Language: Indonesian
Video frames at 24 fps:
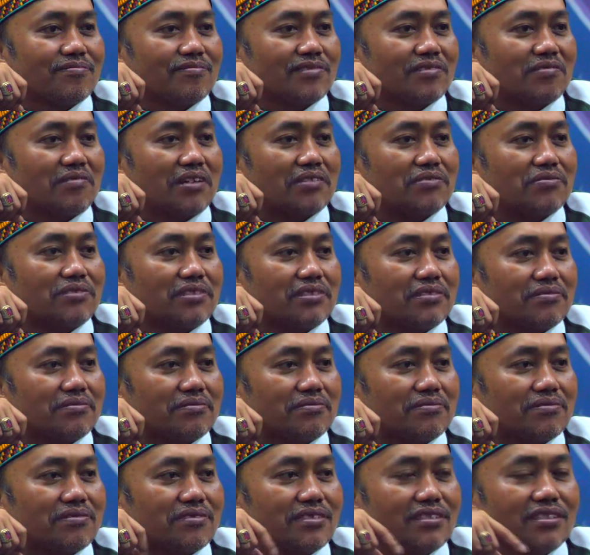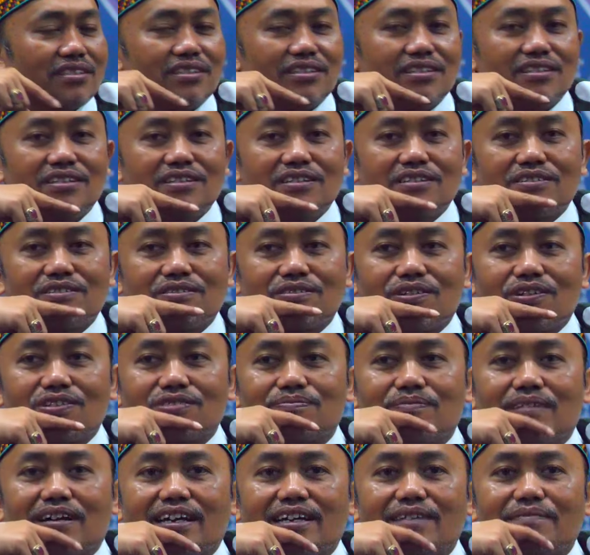waktu itu terus
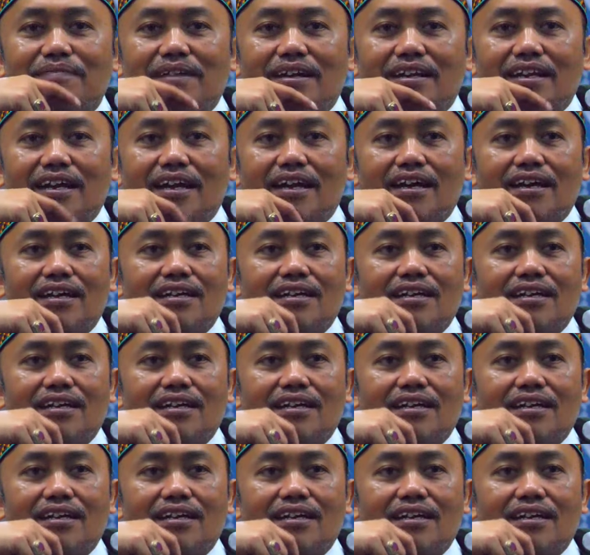bagaimana